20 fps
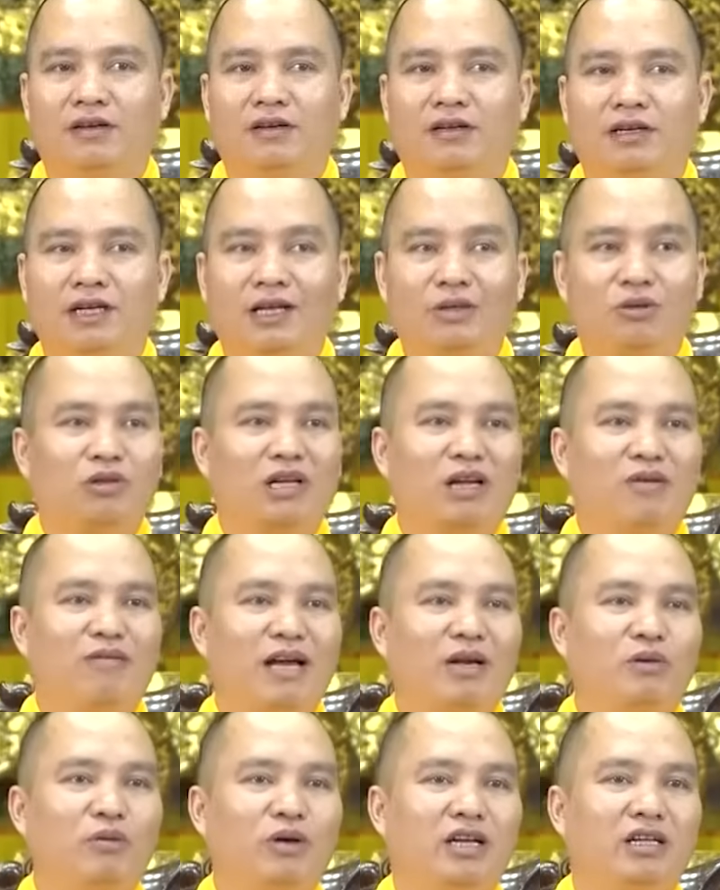Nếu chúng ta
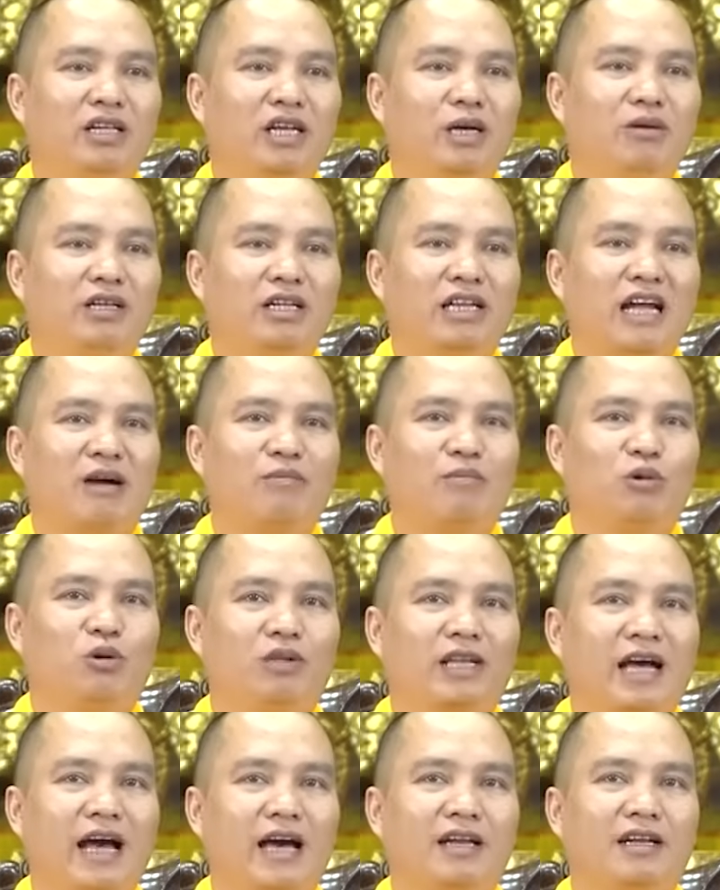phát nguyện theo Địa Tạng
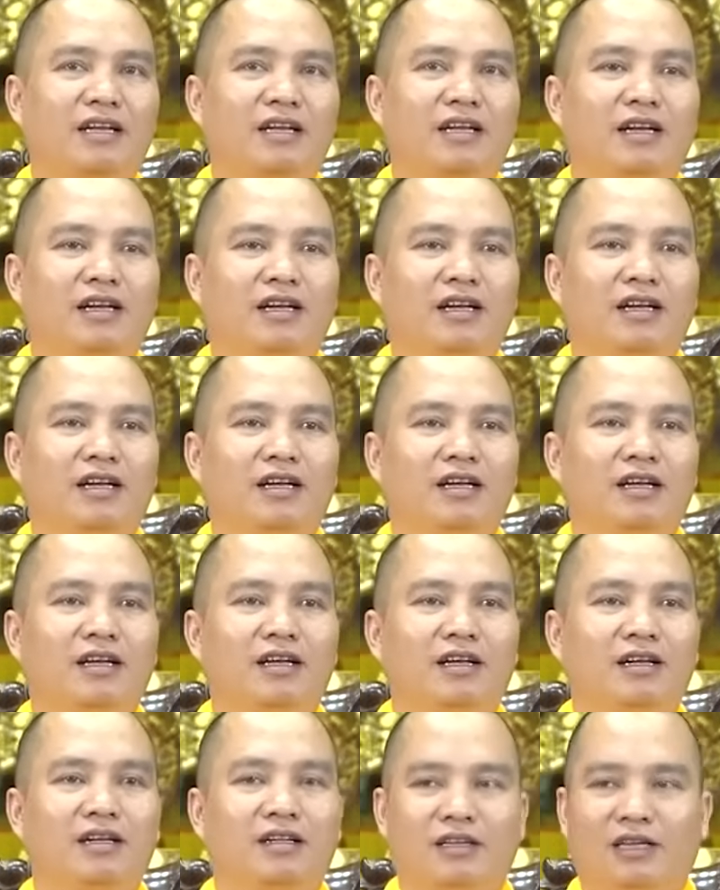Bồ Tát
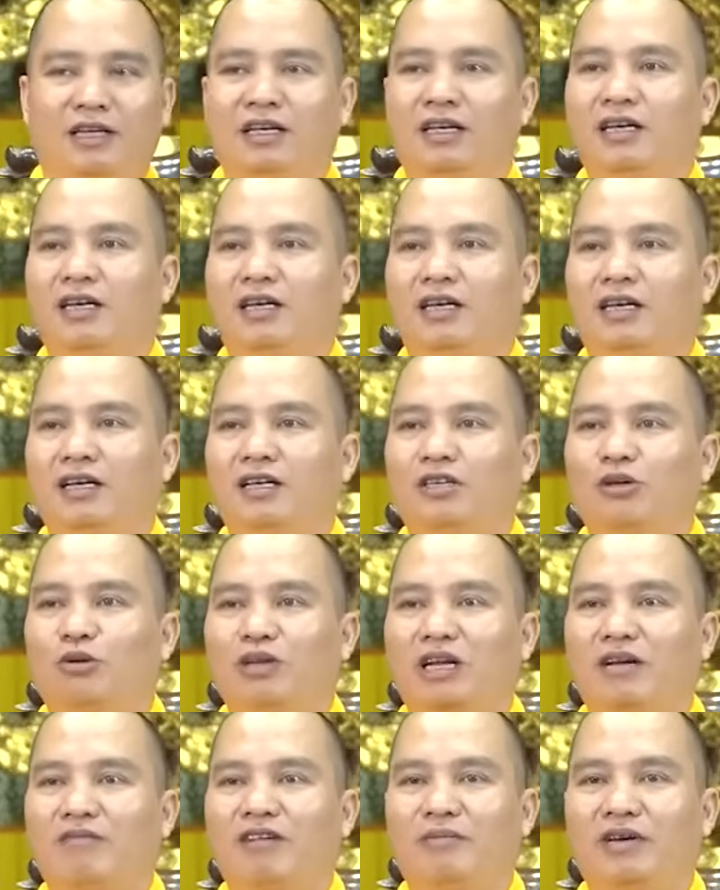thì
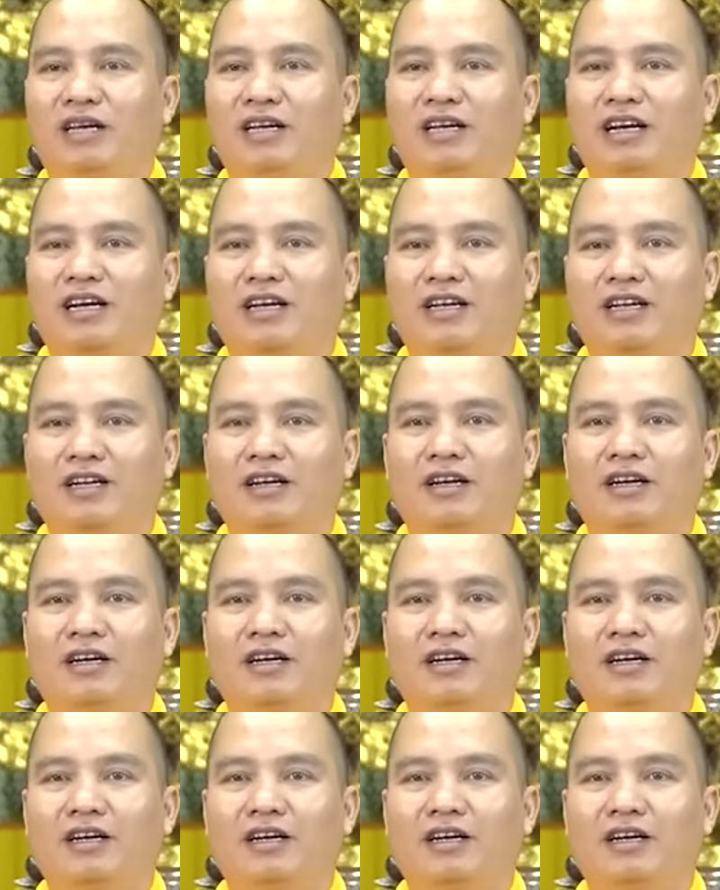chúng ta phải biết rằng